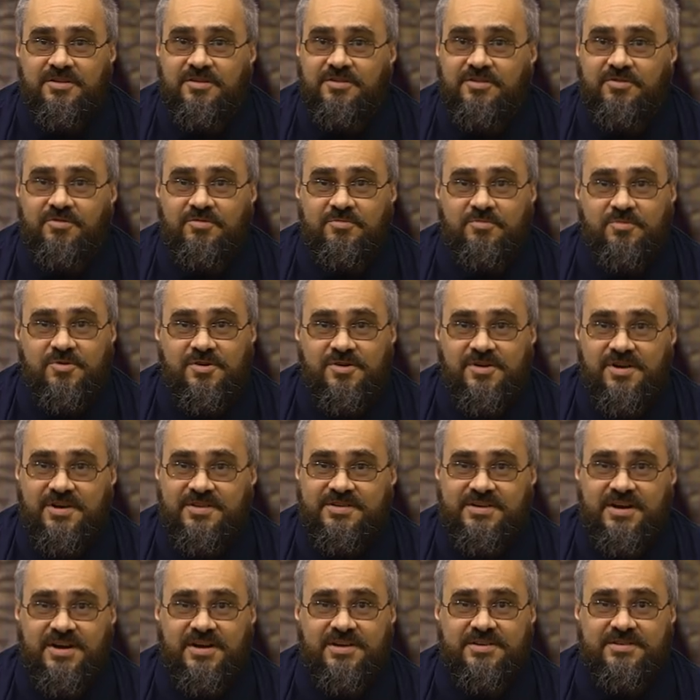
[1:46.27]
Но мой
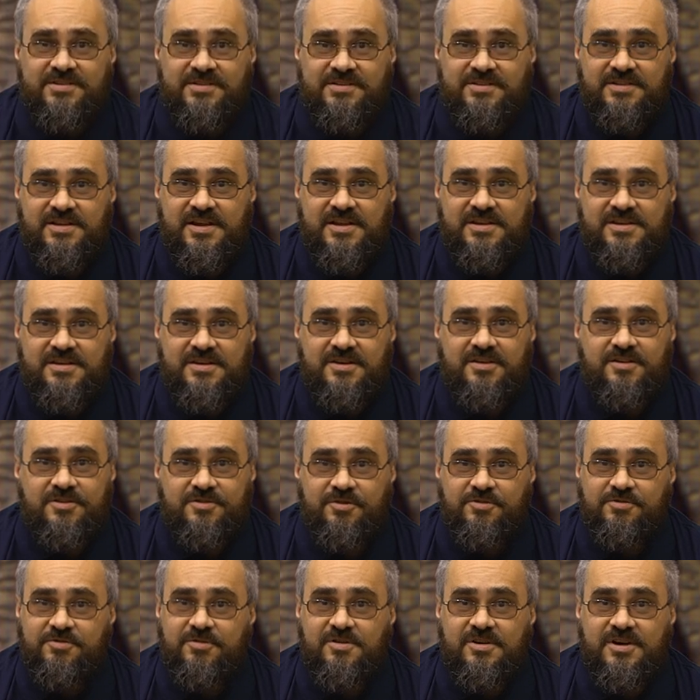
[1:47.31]
рассказ для тех,
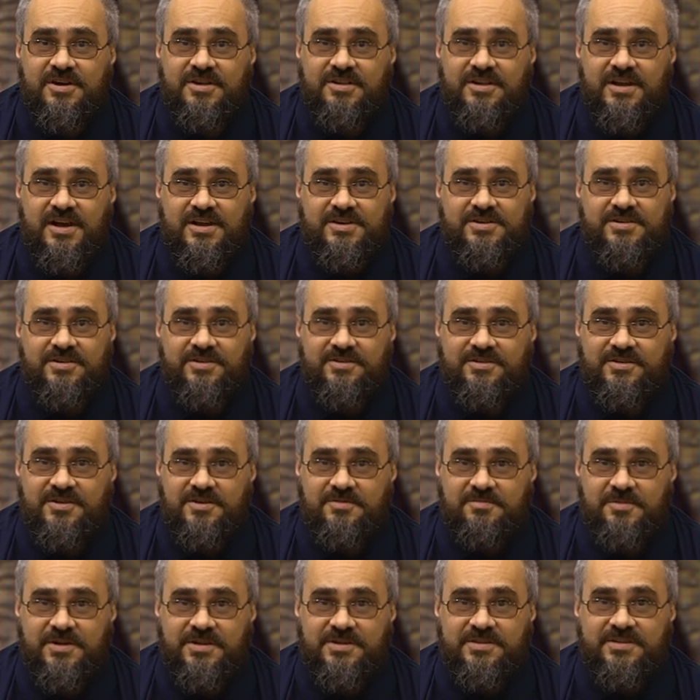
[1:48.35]
кто только начал
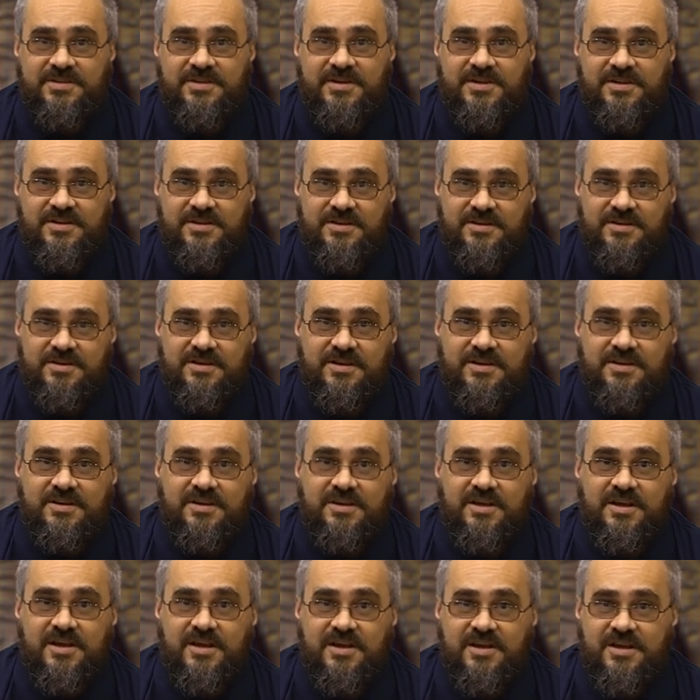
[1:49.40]
заниматься антикой
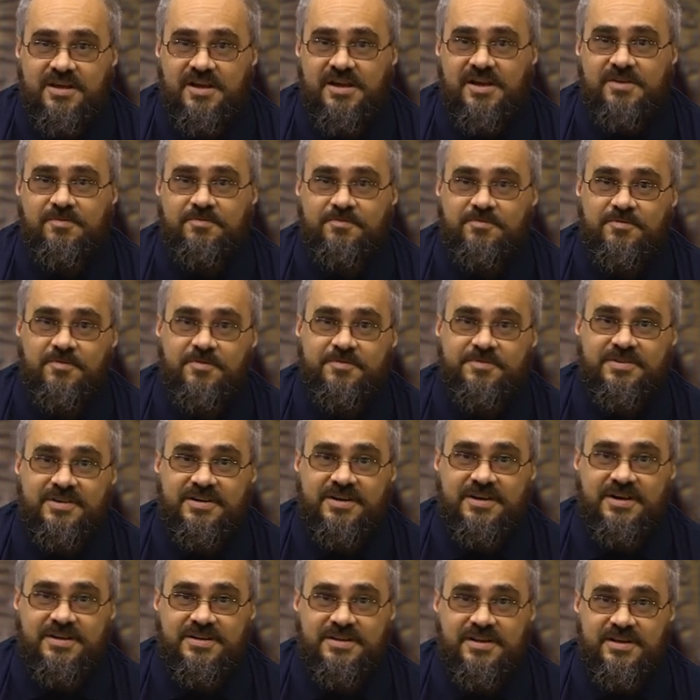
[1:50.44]
или вовсе
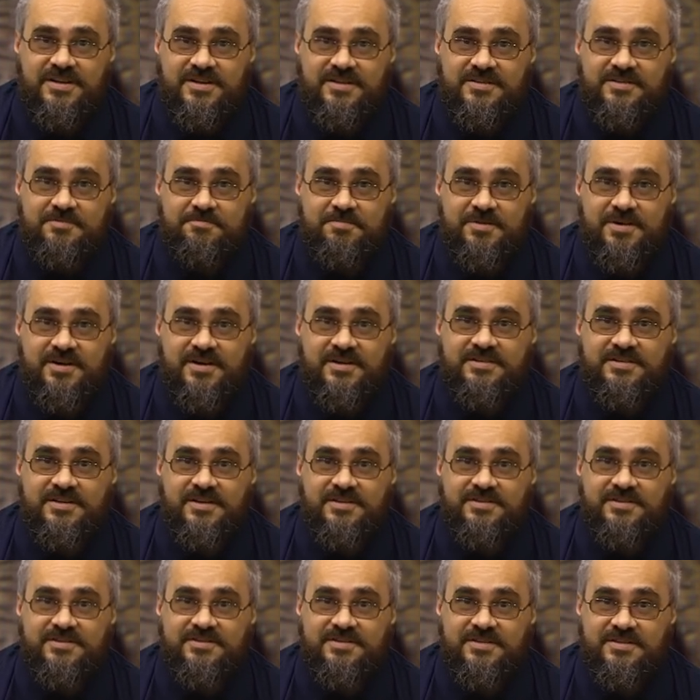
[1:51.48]
ранее не
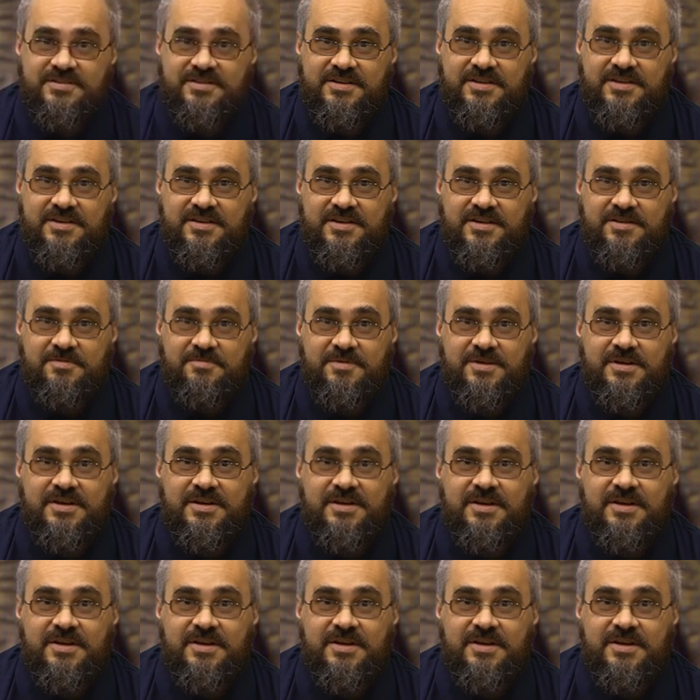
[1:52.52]
соприкасался с этой темой.